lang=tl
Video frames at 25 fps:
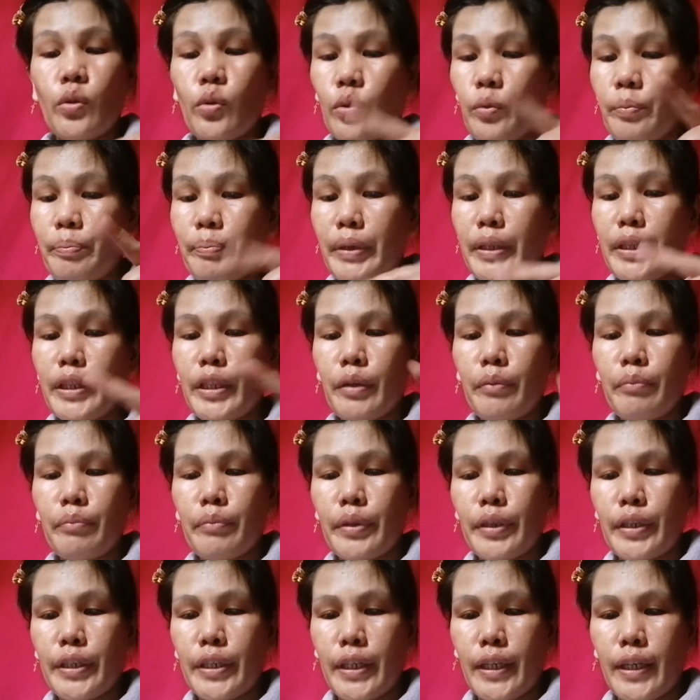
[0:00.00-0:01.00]
yung PIN
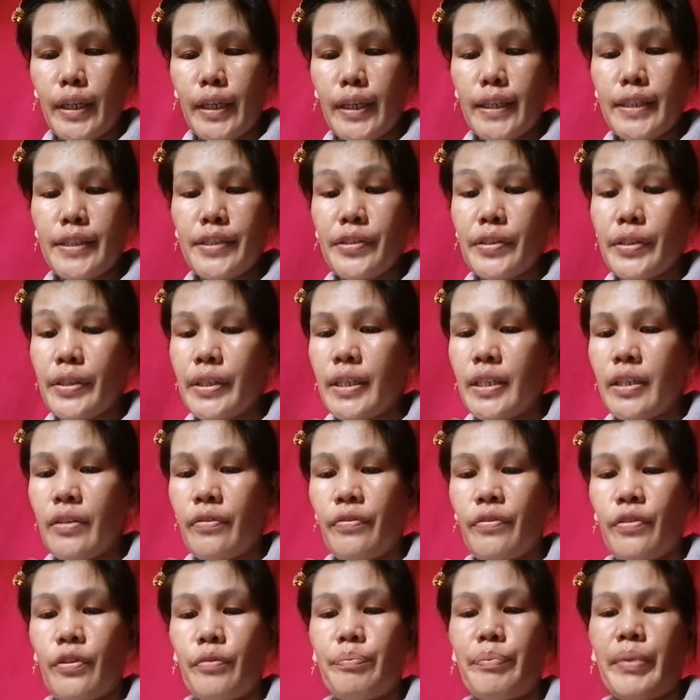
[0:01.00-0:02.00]
number niya is
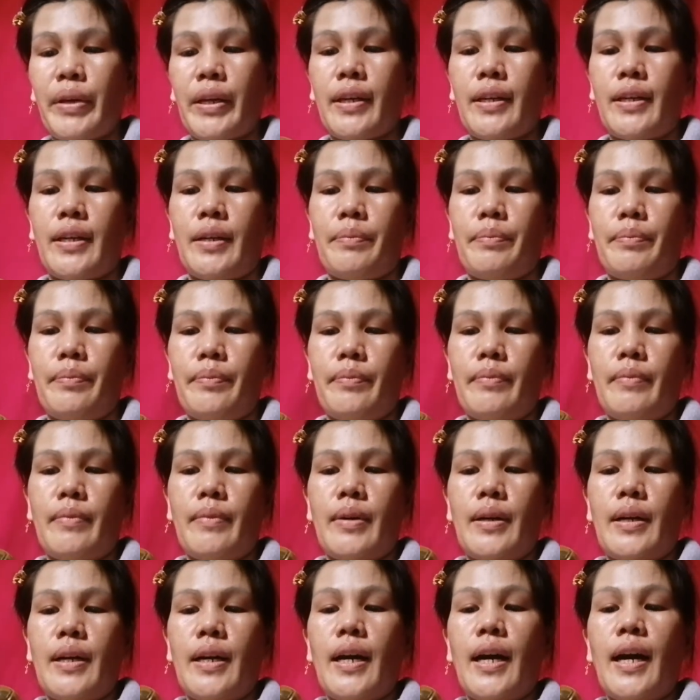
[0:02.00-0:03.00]
ready for pickup
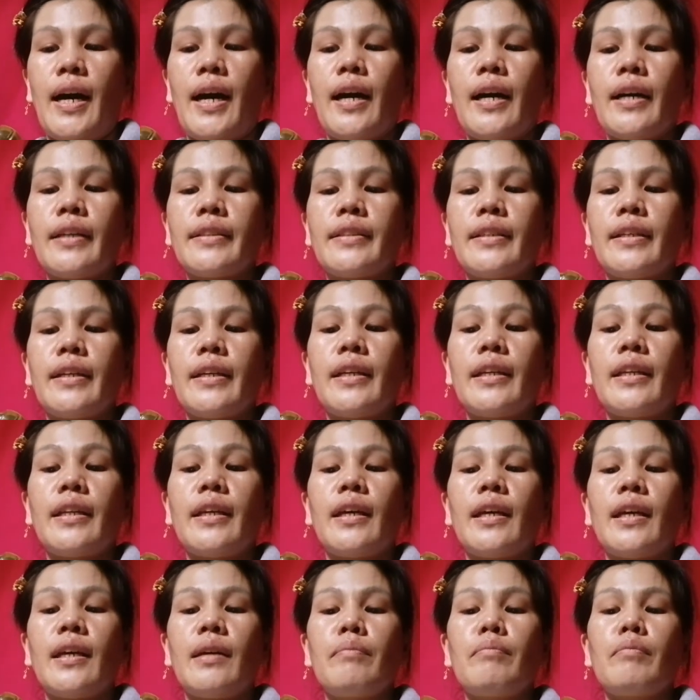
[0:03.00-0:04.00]
at
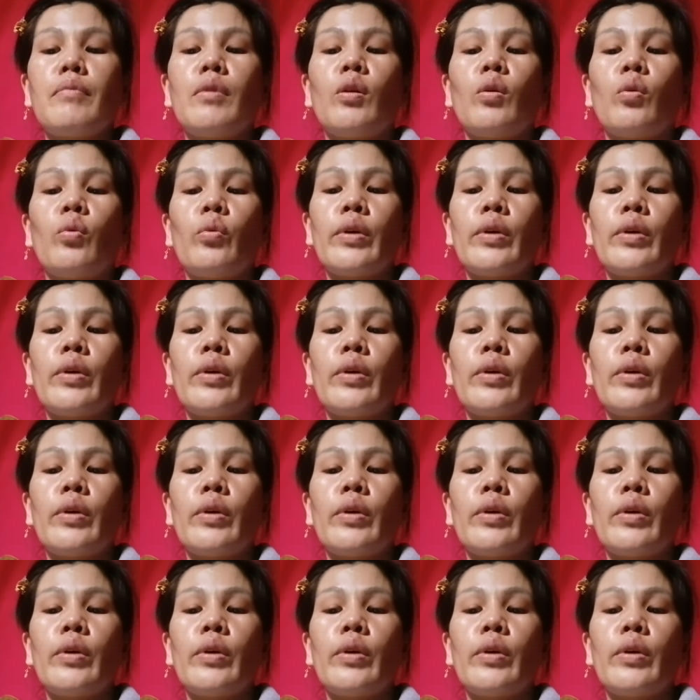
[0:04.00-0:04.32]
any M.